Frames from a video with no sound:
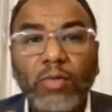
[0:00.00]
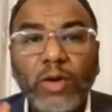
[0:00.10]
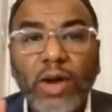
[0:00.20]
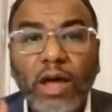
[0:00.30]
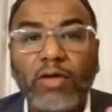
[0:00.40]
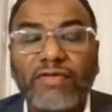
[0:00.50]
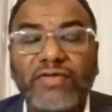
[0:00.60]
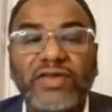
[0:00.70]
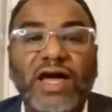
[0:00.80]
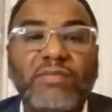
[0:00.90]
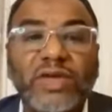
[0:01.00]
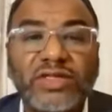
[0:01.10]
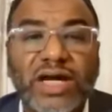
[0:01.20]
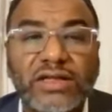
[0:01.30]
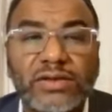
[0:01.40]
او منو الاقوى في دعم
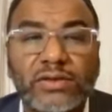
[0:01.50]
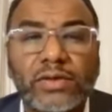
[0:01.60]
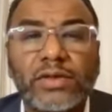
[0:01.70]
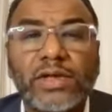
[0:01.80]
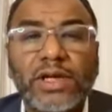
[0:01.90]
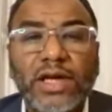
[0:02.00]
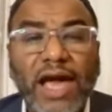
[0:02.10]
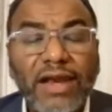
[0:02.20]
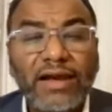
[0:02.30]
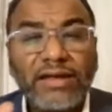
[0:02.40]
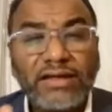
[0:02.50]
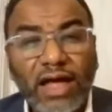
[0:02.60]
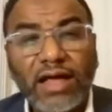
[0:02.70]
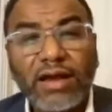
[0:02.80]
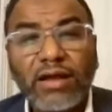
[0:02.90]
نجاح السوق؟ هل
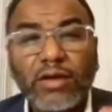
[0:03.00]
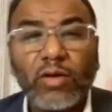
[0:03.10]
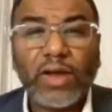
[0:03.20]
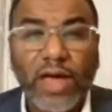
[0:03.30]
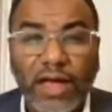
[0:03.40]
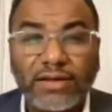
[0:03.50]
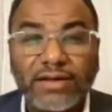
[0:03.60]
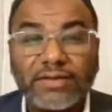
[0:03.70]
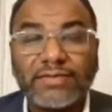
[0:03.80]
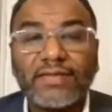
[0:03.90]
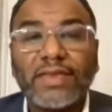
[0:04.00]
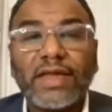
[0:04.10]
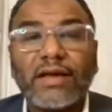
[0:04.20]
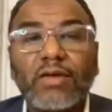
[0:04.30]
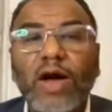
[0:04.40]
الاداره لو القاده؟
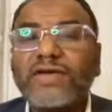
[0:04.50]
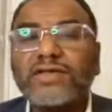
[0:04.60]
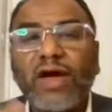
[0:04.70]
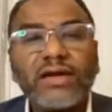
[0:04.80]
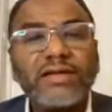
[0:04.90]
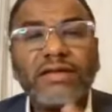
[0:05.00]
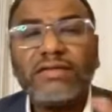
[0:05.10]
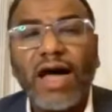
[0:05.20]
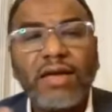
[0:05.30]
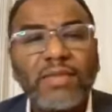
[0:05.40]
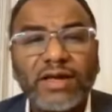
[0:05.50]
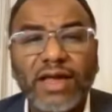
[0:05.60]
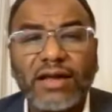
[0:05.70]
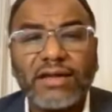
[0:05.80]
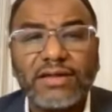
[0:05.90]
وهذا السؤال دائما
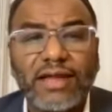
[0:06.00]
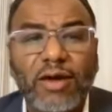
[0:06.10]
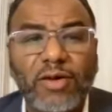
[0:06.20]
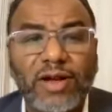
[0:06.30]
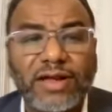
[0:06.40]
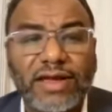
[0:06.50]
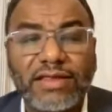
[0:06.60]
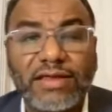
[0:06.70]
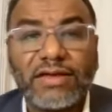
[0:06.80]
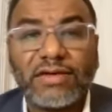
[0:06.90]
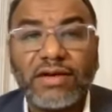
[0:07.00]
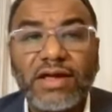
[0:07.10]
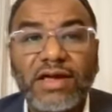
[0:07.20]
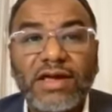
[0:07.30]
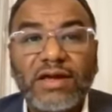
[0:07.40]
كان يتناول الكثير
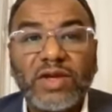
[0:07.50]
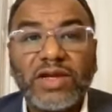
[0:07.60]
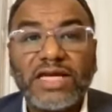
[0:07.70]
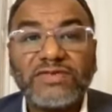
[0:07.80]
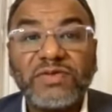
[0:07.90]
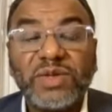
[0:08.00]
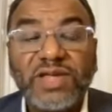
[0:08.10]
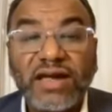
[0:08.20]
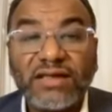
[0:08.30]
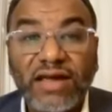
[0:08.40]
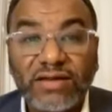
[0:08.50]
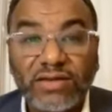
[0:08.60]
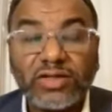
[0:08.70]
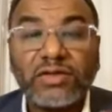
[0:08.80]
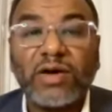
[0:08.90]
من الناس في بدايه هذه
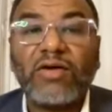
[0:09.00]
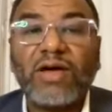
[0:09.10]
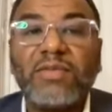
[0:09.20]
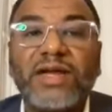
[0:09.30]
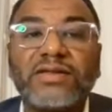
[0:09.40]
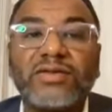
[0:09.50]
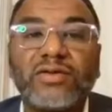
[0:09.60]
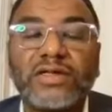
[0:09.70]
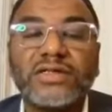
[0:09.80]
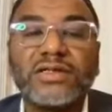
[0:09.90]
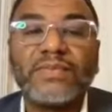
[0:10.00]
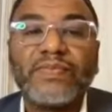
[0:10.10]
التجربه وقبل ان تنضج.